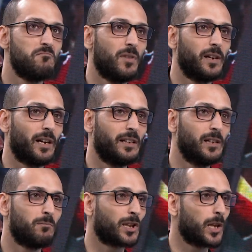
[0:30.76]

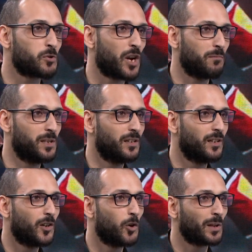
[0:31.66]
يعني مطلب شعبي
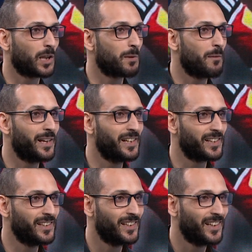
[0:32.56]
ومطلب
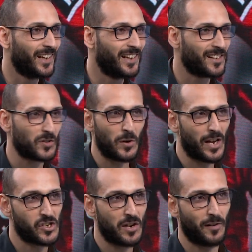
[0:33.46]
جماهيري الناس
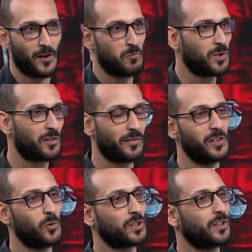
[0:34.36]
كلها شايفه لو مدير
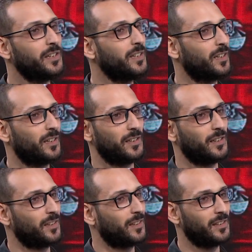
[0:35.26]
فني وطني
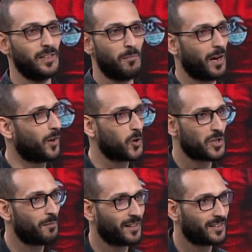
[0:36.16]
آه، يبقى
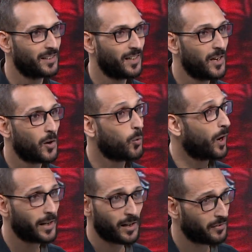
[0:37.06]
حسام حسن
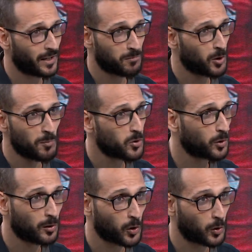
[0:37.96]
وانا على فكره بضم
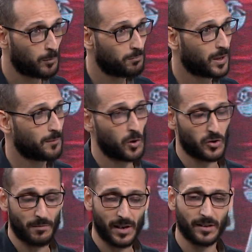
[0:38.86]
صوتي لصوتهم كابتن
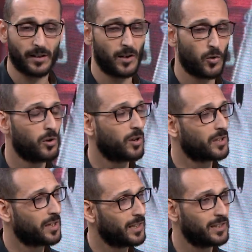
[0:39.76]
حسام حسن هيكون
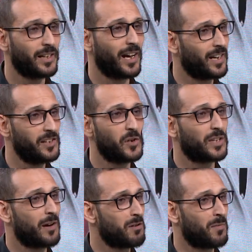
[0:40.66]
قادر جدا على انه
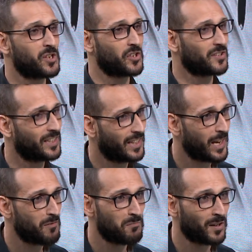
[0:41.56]
يتعامل مع شخصيه
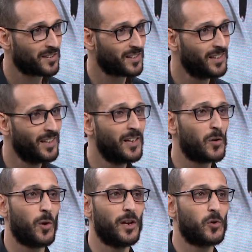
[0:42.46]
اللاعب المصري
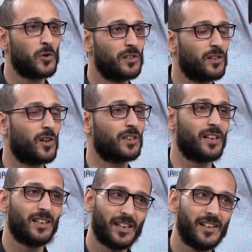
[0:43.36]
وهيكون قادر
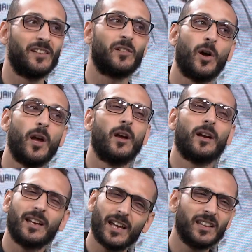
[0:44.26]
جدا انه وعارف
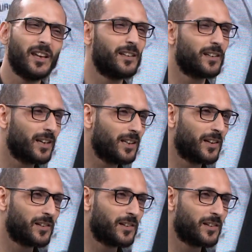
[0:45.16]
شخصيه اللاعب المصري